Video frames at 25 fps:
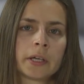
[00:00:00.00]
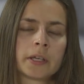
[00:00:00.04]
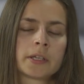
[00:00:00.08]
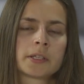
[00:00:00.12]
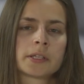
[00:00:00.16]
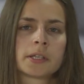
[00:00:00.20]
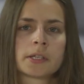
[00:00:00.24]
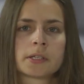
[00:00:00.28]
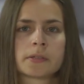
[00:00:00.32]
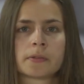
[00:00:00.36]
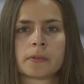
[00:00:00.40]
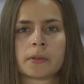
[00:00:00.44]

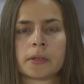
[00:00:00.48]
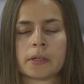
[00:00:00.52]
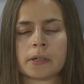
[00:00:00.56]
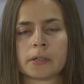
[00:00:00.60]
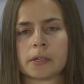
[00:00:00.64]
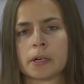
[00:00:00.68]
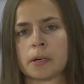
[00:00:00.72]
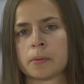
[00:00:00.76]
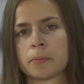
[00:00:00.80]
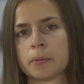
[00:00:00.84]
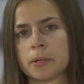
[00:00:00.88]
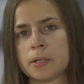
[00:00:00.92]
естественно,
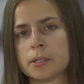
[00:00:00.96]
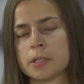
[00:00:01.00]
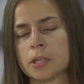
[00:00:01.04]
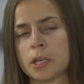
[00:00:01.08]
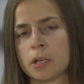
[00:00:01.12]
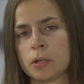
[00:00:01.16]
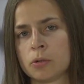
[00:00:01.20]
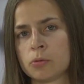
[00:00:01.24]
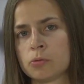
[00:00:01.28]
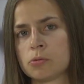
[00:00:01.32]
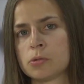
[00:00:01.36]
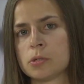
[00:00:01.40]
как
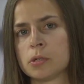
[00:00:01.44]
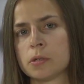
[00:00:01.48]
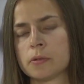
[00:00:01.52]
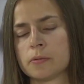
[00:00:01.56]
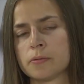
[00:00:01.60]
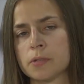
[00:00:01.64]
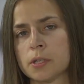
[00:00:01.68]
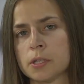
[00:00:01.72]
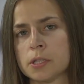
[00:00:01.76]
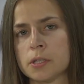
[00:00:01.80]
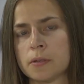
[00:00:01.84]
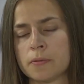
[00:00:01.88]
близкие люди,
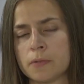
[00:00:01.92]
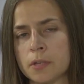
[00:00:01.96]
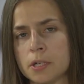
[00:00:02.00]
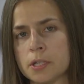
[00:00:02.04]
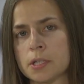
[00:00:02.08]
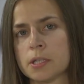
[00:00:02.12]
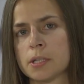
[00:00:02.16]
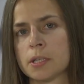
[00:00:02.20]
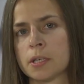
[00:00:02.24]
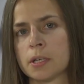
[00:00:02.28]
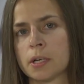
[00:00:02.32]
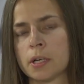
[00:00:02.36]
все эти
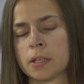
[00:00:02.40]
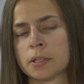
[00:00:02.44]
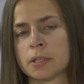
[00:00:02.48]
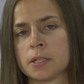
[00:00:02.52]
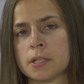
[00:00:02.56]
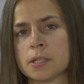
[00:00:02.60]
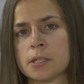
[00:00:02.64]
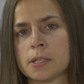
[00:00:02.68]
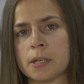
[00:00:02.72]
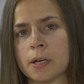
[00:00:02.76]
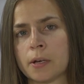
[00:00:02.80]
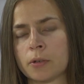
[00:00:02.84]
версии
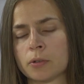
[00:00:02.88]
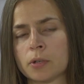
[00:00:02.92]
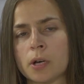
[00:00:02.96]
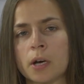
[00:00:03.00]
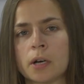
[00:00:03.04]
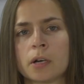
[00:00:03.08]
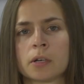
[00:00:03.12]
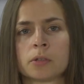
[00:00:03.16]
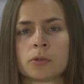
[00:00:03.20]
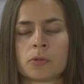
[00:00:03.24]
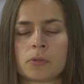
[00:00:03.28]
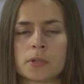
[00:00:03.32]
отрицают.
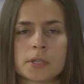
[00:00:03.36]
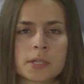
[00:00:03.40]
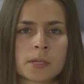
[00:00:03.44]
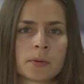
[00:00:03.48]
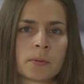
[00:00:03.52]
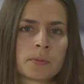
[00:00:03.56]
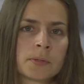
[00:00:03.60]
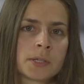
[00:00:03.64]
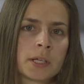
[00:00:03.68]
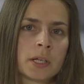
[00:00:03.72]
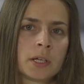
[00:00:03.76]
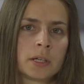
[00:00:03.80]
Как оно на
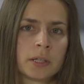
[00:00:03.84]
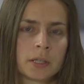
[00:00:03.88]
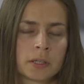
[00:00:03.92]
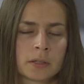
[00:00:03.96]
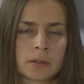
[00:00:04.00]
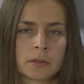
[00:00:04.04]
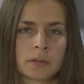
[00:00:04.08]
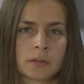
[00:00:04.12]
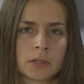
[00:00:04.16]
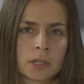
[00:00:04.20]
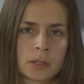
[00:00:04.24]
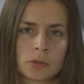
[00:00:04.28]
самом деле,
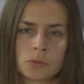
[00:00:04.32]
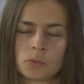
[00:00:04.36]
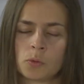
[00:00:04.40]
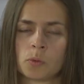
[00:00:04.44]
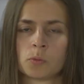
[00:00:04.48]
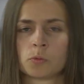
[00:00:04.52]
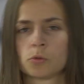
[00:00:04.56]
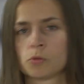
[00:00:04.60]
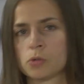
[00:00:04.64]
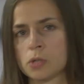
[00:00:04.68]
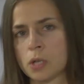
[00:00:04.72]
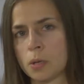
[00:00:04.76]
я думаю,
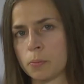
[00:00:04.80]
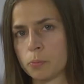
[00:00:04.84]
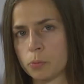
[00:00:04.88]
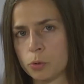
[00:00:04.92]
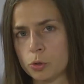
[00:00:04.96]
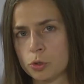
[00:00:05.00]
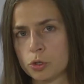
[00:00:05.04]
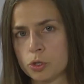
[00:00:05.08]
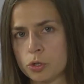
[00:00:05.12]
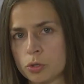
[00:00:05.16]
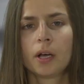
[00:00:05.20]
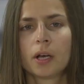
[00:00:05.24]
мы узнаем
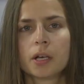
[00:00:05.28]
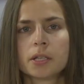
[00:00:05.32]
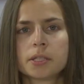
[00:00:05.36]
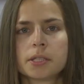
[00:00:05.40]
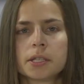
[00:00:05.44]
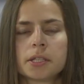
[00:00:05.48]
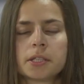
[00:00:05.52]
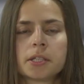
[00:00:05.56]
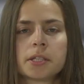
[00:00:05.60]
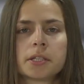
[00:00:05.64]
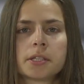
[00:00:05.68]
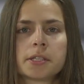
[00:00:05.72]
позже.
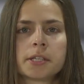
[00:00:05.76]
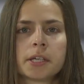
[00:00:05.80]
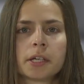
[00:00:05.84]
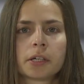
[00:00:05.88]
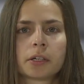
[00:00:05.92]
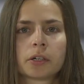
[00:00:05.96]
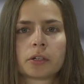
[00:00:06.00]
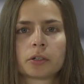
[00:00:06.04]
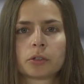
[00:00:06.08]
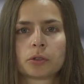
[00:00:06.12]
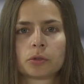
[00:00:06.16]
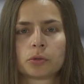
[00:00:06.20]
Среди
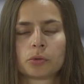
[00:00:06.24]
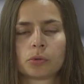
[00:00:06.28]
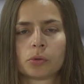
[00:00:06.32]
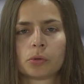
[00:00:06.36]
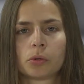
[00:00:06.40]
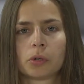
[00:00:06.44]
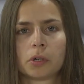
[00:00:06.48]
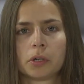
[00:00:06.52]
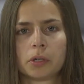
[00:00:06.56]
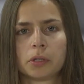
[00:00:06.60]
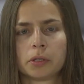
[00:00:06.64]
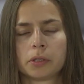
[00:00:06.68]
тех,
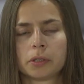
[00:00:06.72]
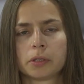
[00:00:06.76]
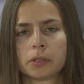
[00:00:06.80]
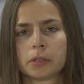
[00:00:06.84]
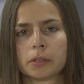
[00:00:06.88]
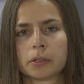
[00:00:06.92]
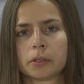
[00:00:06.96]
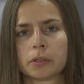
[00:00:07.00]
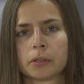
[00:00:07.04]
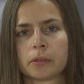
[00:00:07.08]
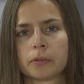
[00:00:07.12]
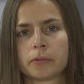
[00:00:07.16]
кто
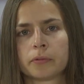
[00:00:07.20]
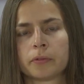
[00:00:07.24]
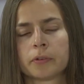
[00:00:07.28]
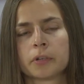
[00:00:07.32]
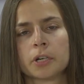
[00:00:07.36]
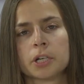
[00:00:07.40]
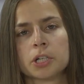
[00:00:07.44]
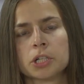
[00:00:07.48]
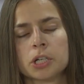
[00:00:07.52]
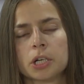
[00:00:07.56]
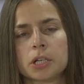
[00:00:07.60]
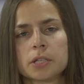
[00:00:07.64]
э,
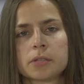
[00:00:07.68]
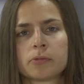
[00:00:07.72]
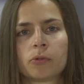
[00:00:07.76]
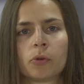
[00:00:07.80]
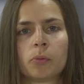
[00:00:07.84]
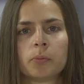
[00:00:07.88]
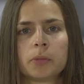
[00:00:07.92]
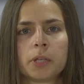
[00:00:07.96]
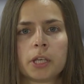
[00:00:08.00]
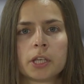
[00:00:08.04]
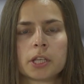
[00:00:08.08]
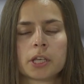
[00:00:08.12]
выражал
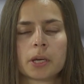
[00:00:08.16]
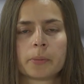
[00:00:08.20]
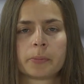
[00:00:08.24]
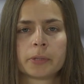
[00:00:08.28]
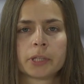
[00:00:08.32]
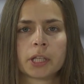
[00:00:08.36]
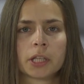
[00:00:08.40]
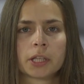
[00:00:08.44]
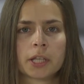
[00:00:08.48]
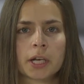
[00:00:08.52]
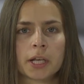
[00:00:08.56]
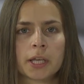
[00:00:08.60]
свое мнение об
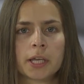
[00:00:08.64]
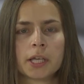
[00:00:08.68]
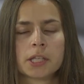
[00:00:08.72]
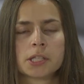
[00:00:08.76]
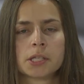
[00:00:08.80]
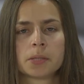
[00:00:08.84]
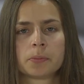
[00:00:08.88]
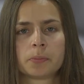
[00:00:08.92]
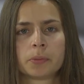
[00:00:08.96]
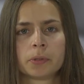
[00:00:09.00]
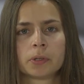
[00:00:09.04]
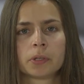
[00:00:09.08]
этой
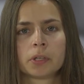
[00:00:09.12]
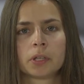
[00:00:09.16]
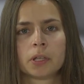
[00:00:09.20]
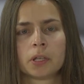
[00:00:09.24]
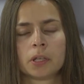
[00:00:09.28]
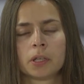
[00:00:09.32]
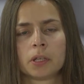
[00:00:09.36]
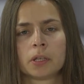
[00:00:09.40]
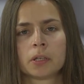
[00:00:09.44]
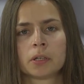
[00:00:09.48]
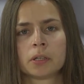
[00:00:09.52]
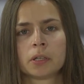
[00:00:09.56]
трагедии, был
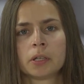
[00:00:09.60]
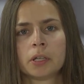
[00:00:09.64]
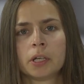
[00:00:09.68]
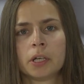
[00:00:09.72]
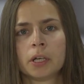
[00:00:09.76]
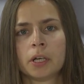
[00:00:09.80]
и